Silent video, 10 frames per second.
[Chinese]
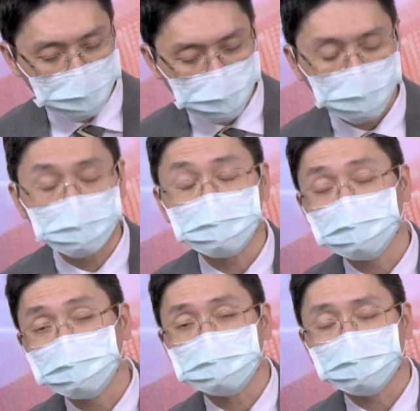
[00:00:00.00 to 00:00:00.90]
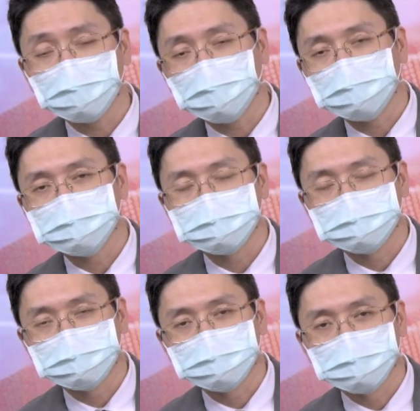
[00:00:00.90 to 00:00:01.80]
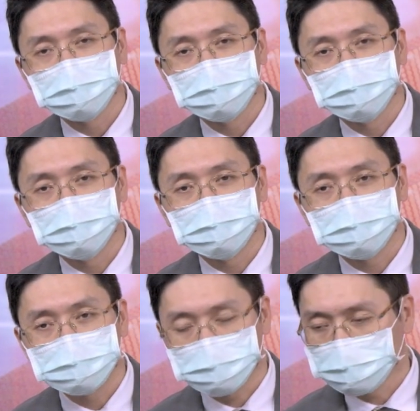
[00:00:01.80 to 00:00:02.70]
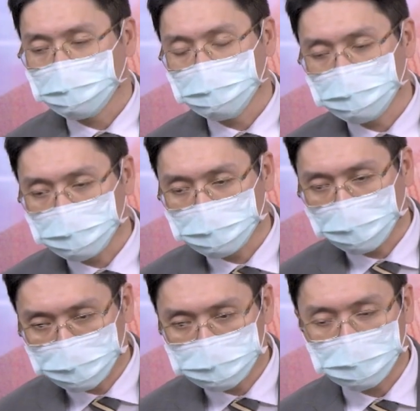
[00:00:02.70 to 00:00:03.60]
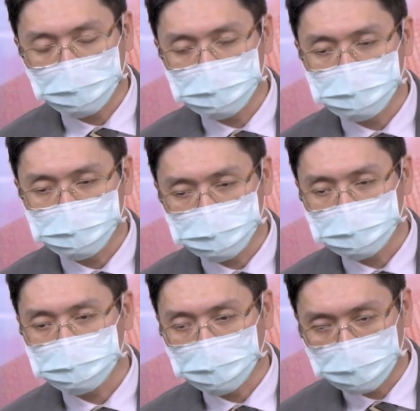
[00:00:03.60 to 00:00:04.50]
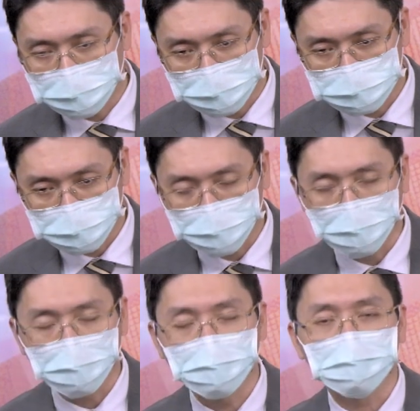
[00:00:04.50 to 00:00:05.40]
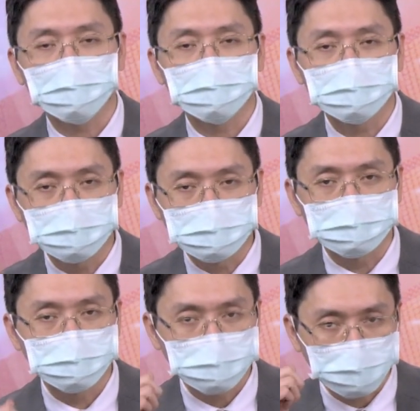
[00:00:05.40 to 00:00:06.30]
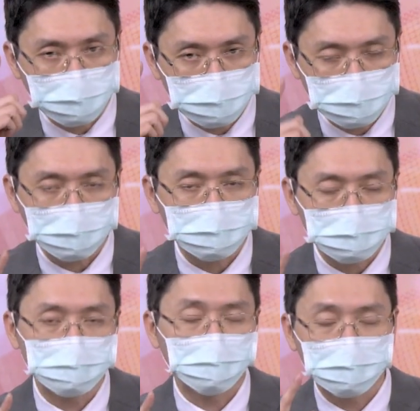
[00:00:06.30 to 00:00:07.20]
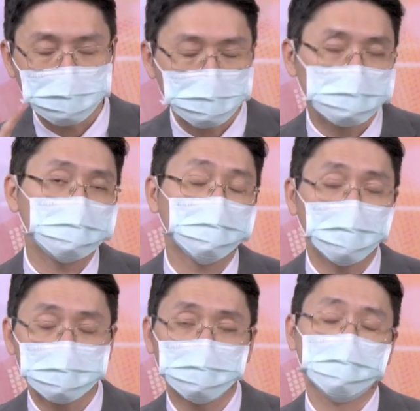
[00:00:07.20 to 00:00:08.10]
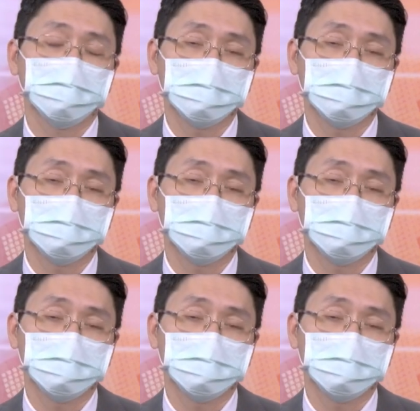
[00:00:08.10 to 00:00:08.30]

如果你有领的话，今天的 M 三一或者上个礼拜的中华化，你就有机会跟着买到。